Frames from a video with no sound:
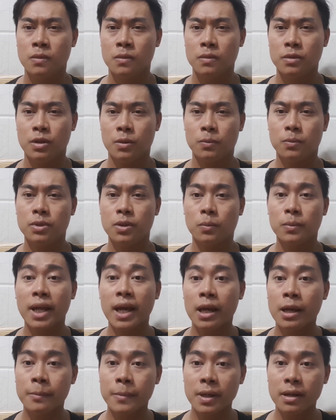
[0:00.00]
giọng giọng
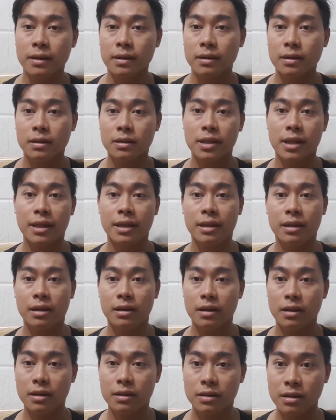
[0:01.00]
nam á thì
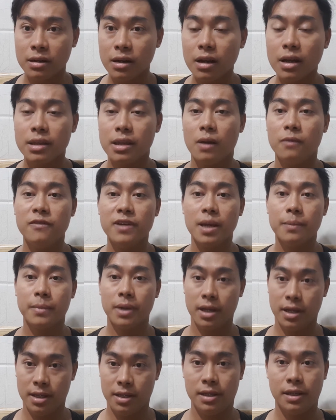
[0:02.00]
nó rất là giống với âm
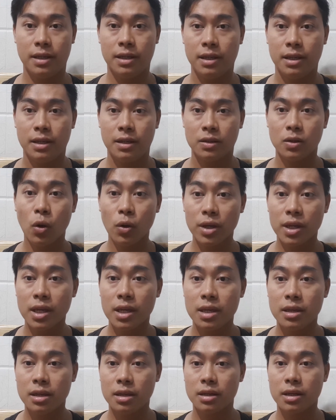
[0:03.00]
ì đôi
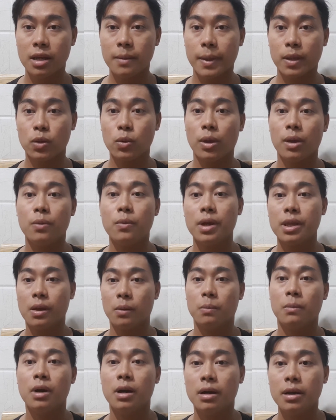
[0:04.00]
khi các bạn chuyển qua
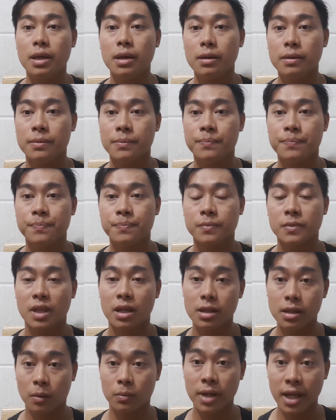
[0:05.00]
giọng mới á đó
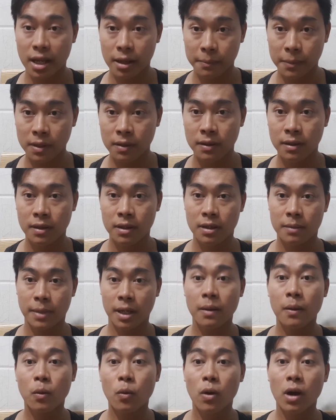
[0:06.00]
giọng nam á mấy
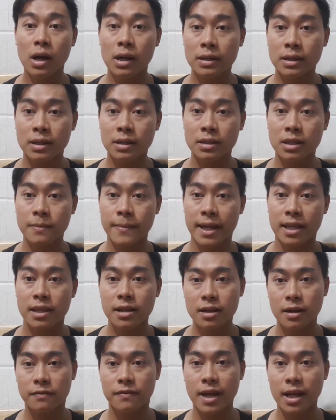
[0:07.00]
cần quên á chứ bạn chỉ
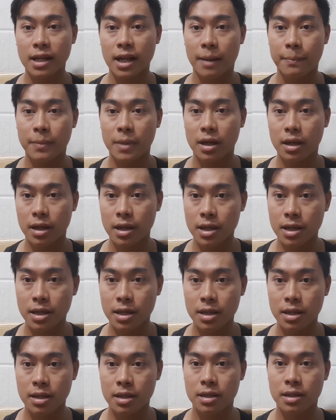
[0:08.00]
cần phát làm
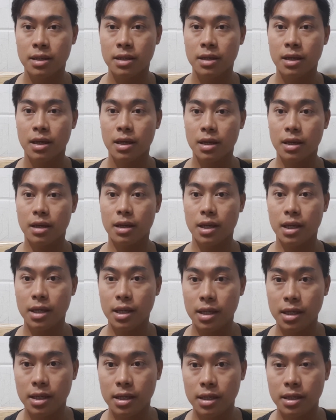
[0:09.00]
y
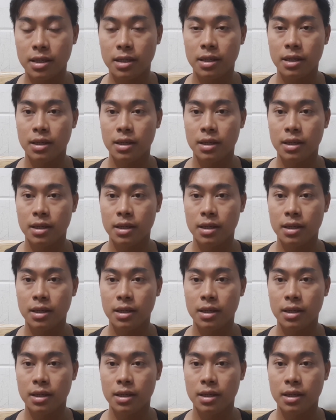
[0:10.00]
y